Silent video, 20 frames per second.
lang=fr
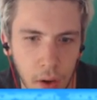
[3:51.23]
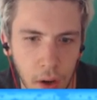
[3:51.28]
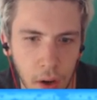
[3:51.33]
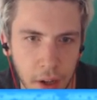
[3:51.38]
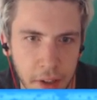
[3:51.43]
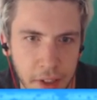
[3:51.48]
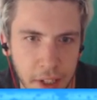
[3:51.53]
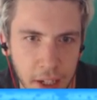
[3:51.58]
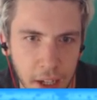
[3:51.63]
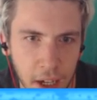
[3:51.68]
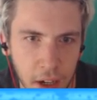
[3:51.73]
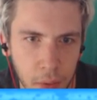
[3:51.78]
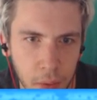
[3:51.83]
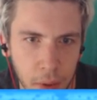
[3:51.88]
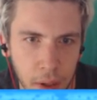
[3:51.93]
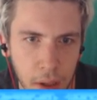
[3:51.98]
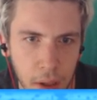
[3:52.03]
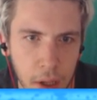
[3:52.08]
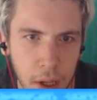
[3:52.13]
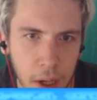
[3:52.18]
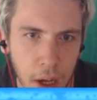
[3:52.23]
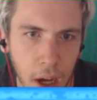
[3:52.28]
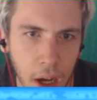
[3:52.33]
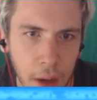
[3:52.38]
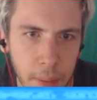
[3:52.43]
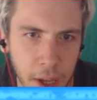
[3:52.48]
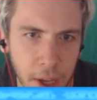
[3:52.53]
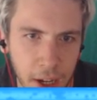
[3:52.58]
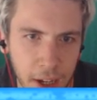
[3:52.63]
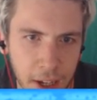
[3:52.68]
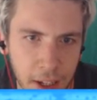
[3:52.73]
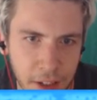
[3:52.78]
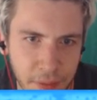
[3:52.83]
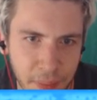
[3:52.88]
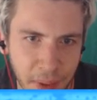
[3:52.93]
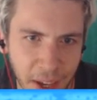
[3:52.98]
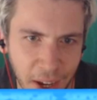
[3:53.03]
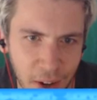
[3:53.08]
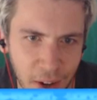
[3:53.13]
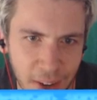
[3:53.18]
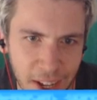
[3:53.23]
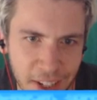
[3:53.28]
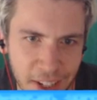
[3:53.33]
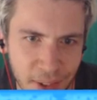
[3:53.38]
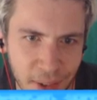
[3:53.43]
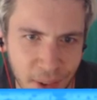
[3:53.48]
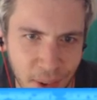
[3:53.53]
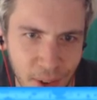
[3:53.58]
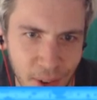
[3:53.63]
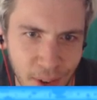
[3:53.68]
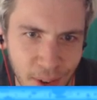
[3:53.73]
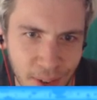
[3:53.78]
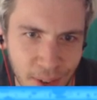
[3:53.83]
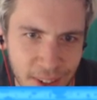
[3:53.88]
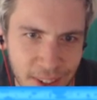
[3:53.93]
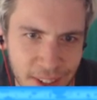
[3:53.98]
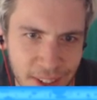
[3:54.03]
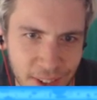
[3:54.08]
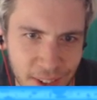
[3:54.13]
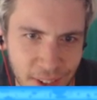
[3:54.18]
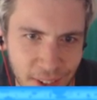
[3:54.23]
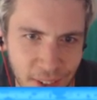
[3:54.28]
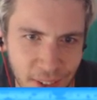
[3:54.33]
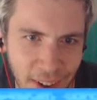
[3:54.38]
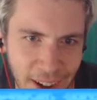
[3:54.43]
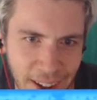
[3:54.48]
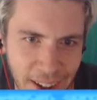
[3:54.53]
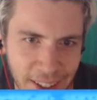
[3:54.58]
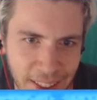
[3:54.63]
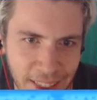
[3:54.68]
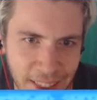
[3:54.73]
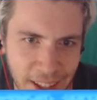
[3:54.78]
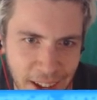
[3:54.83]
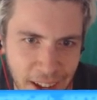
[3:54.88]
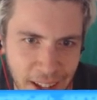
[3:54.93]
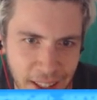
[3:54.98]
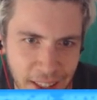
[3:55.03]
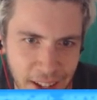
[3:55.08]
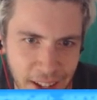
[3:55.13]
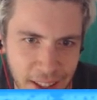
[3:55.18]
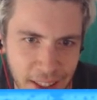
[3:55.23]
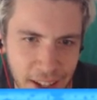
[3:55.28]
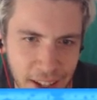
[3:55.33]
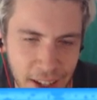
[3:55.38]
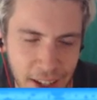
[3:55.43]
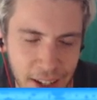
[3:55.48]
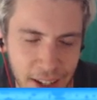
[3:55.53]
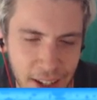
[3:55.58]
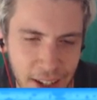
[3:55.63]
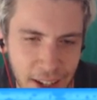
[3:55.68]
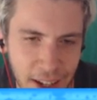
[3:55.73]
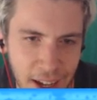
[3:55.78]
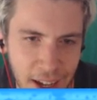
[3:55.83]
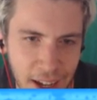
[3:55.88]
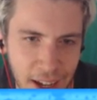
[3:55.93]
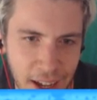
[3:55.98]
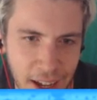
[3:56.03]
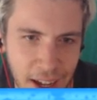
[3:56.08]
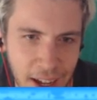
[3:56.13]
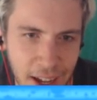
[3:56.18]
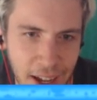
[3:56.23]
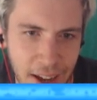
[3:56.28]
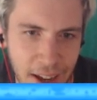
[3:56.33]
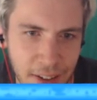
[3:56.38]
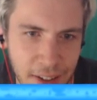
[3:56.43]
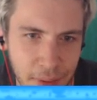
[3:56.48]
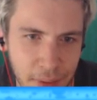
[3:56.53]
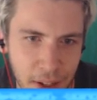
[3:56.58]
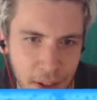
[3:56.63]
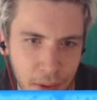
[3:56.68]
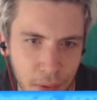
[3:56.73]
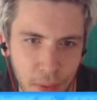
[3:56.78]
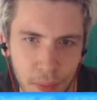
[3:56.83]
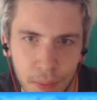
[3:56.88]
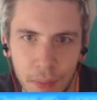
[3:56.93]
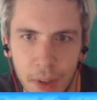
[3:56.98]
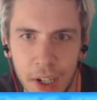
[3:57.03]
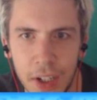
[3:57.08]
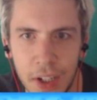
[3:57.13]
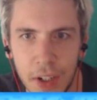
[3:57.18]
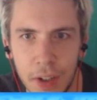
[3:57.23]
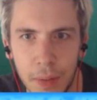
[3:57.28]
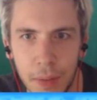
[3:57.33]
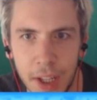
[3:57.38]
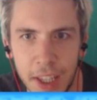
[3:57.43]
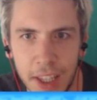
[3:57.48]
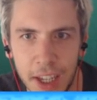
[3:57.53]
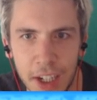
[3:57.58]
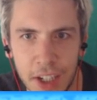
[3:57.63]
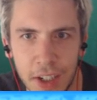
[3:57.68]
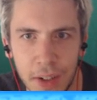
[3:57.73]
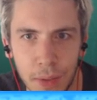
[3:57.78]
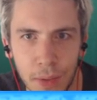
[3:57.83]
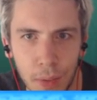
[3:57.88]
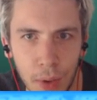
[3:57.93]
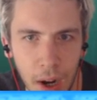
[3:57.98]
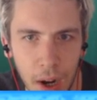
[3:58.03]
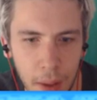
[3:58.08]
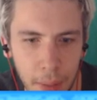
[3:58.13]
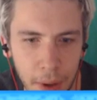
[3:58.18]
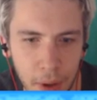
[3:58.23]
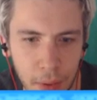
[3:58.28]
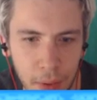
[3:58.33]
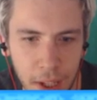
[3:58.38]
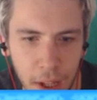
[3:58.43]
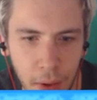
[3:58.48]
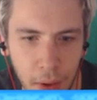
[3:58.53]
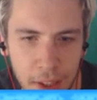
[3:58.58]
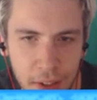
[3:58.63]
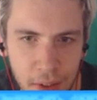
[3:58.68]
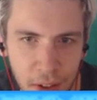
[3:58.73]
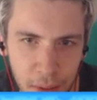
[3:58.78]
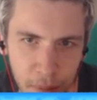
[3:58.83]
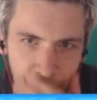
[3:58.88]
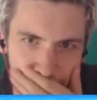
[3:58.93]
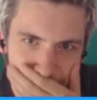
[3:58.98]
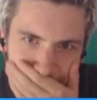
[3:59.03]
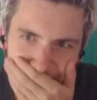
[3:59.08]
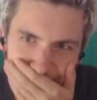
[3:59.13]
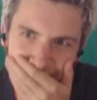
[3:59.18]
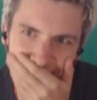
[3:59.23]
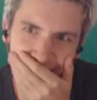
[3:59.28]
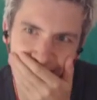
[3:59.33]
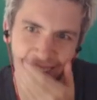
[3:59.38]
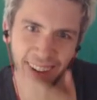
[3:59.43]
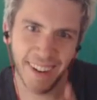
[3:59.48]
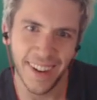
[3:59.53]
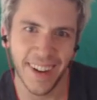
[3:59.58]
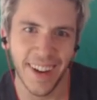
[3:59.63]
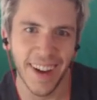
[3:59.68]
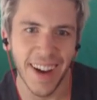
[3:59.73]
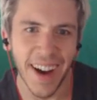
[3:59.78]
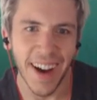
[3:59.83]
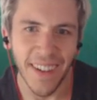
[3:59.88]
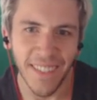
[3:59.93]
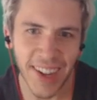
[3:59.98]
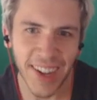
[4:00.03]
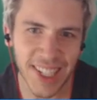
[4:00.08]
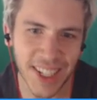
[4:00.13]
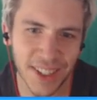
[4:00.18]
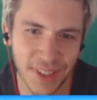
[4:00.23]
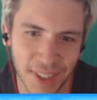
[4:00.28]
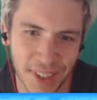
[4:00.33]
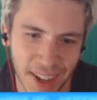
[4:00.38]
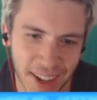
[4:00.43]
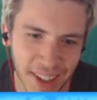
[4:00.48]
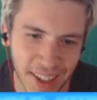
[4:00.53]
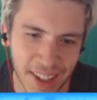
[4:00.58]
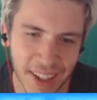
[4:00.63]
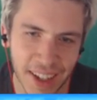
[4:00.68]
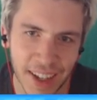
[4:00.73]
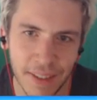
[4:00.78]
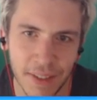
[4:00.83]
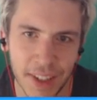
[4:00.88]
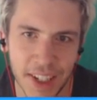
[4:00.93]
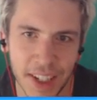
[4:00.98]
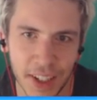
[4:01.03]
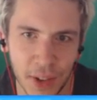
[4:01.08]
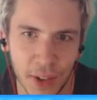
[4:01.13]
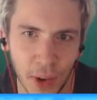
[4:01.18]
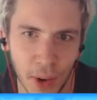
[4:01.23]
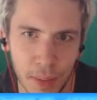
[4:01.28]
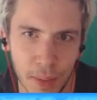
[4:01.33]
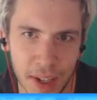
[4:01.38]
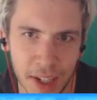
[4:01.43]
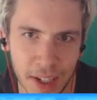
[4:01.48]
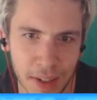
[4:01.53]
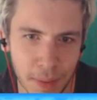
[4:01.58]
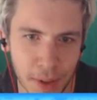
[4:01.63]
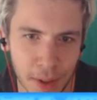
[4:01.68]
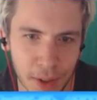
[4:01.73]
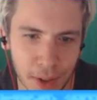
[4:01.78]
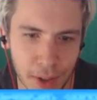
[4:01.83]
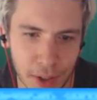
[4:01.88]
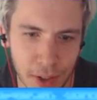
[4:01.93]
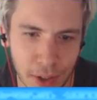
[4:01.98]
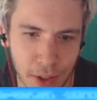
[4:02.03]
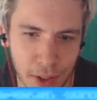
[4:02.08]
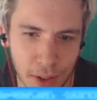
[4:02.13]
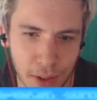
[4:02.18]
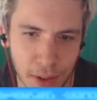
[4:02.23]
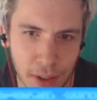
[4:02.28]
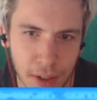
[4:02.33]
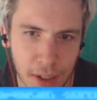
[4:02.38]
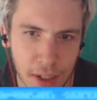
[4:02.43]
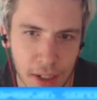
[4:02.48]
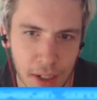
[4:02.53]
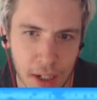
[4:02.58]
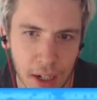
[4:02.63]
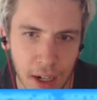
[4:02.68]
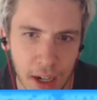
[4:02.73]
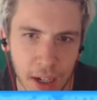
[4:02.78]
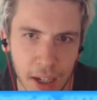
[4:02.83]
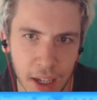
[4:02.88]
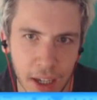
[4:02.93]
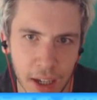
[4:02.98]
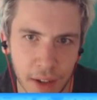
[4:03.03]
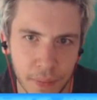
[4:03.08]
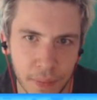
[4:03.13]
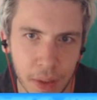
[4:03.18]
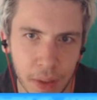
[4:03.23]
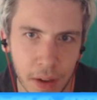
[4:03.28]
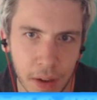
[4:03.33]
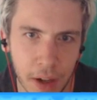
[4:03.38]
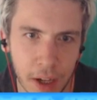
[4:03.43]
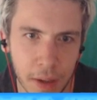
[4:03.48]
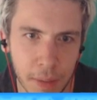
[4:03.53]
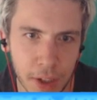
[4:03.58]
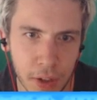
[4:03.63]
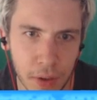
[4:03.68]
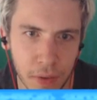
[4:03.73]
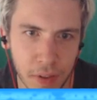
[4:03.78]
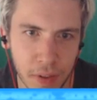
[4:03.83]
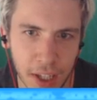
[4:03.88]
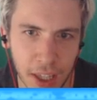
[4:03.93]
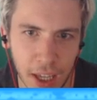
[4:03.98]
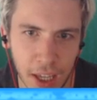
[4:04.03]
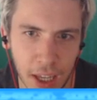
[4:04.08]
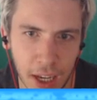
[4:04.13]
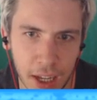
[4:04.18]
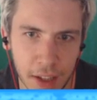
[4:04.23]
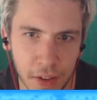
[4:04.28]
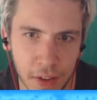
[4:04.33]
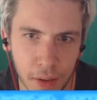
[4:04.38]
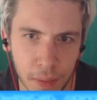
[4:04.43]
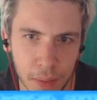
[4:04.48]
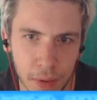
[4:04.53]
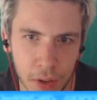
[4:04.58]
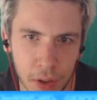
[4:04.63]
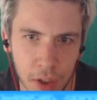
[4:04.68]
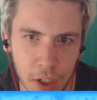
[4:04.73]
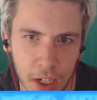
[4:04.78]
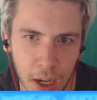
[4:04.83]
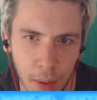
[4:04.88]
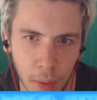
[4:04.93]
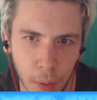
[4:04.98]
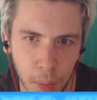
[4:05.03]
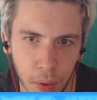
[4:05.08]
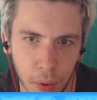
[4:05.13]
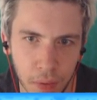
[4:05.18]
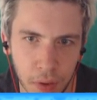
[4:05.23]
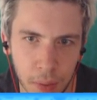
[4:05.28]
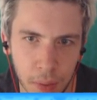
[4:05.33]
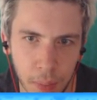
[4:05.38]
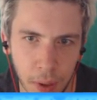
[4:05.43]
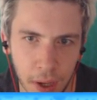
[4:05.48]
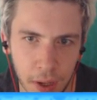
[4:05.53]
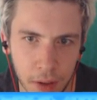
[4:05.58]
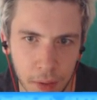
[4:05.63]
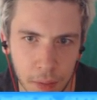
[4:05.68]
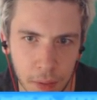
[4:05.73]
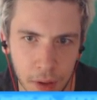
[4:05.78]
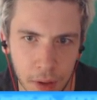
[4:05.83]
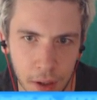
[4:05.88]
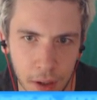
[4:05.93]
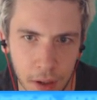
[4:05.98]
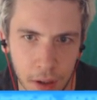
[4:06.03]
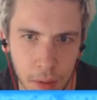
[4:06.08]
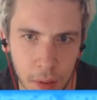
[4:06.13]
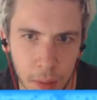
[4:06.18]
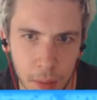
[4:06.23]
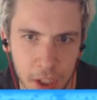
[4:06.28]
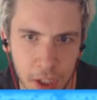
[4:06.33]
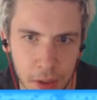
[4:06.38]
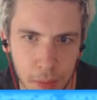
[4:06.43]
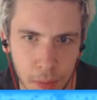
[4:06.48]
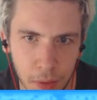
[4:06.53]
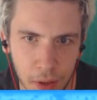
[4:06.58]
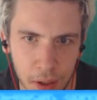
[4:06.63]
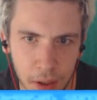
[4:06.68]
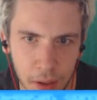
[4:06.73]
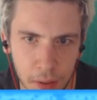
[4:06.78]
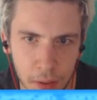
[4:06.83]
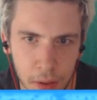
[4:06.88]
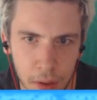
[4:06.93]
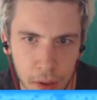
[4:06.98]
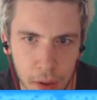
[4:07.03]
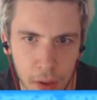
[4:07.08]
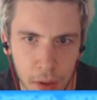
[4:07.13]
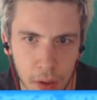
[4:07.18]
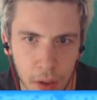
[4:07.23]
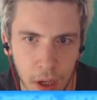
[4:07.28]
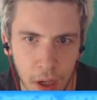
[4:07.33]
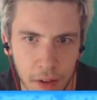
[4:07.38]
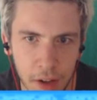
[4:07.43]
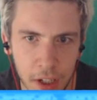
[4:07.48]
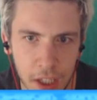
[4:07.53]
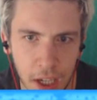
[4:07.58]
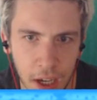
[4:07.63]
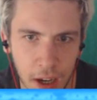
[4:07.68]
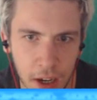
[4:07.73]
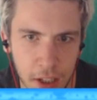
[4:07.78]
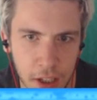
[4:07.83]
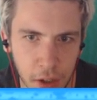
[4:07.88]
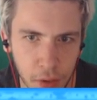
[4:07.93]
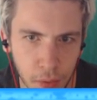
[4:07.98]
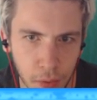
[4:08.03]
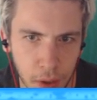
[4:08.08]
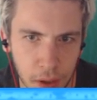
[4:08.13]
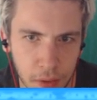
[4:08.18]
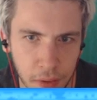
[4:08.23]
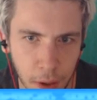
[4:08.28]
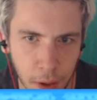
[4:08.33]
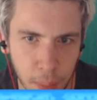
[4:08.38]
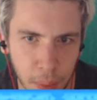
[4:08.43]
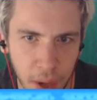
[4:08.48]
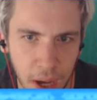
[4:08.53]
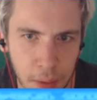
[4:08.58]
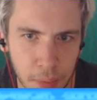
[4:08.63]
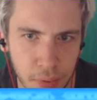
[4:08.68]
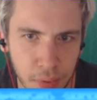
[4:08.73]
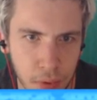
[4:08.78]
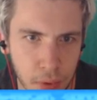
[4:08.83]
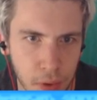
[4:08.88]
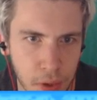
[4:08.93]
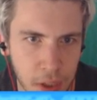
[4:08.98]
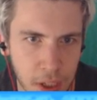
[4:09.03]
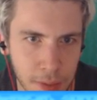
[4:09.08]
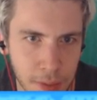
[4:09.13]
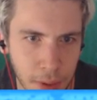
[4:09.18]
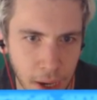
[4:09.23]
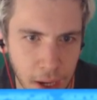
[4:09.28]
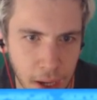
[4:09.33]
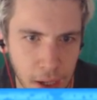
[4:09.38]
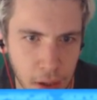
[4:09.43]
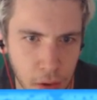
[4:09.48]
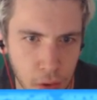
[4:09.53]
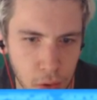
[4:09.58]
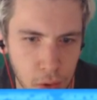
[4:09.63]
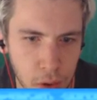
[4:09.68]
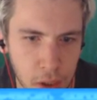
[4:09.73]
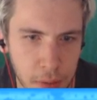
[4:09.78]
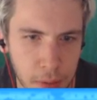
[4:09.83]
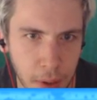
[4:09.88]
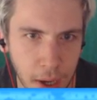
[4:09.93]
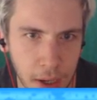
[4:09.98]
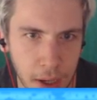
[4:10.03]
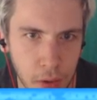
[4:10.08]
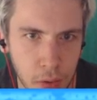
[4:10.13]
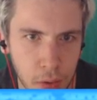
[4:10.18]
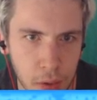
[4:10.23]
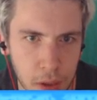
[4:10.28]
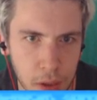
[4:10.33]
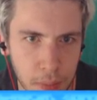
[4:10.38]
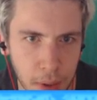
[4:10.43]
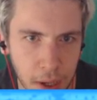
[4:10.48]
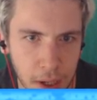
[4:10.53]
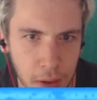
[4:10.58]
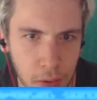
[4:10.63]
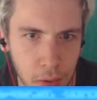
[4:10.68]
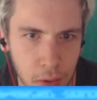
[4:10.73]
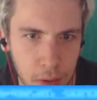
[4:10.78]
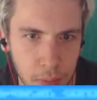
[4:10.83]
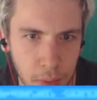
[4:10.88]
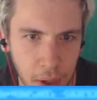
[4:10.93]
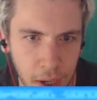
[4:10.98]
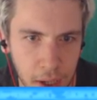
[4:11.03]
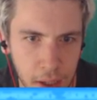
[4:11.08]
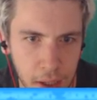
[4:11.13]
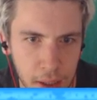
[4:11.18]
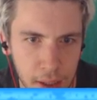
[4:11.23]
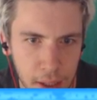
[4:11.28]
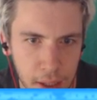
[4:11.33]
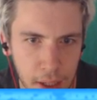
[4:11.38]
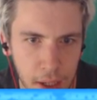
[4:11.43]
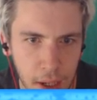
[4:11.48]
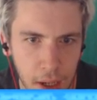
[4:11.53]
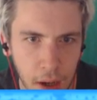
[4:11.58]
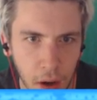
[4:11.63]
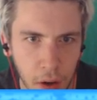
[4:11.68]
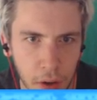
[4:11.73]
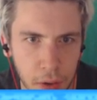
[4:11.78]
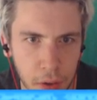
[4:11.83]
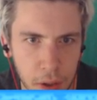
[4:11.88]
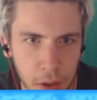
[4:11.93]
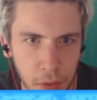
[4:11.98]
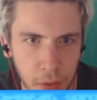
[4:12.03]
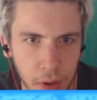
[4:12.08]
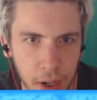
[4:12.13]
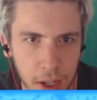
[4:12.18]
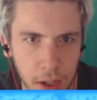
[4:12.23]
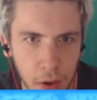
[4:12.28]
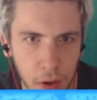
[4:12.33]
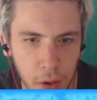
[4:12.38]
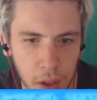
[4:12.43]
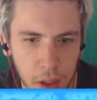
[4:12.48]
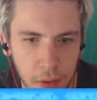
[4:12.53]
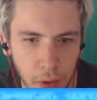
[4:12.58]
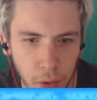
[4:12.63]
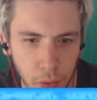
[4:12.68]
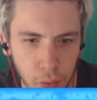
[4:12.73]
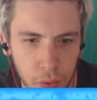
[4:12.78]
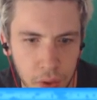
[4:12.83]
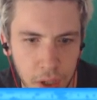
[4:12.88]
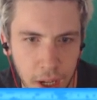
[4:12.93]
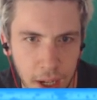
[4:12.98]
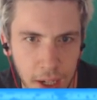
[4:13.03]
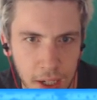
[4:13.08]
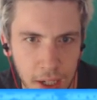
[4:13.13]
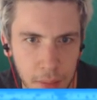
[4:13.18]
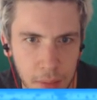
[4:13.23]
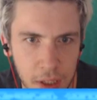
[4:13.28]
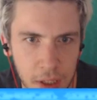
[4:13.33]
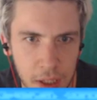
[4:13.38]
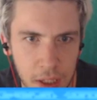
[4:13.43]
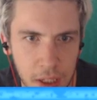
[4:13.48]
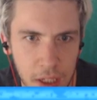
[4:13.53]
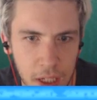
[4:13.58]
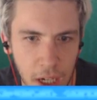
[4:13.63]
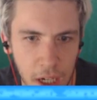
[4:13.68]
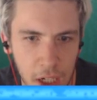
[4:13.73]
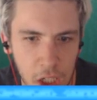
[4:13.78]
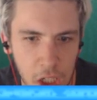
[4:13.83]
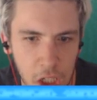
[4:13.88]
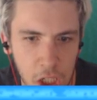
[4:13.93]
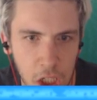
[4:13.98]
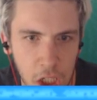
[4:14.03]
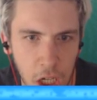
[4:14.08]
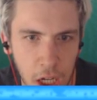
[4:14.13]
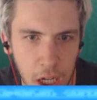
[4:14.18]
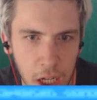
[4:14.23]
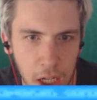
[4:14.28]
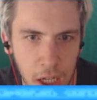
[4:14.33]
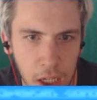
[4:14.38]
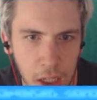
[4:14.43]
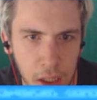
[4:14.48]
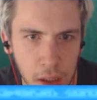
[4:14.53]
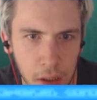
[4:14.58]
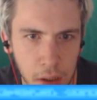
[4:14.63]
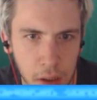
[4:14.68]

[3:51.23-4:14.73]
Oh, c'est combien Ah merde, les de de ils sont trop longs Ils sont trop loin non, non, ah, On va se prendre un coup. Bah, j'aurais dû me mettre cash. Ouh là là, par contre, à droite, qu'on a mis. What the fuck Mais c'est trop bien ce mode de jeu Ok. On va mettre une Valkyrie là-dedans, parce que j'ai clairement pas envie de perdre euh, les bâtiments là. Avec ah, qui bah, elle va dire non, elle va faire pape, tu disparais, tu disparais, tu disparais, tu disparais. Ensuite, on va aller redéfendre tout ça avec les petites archères.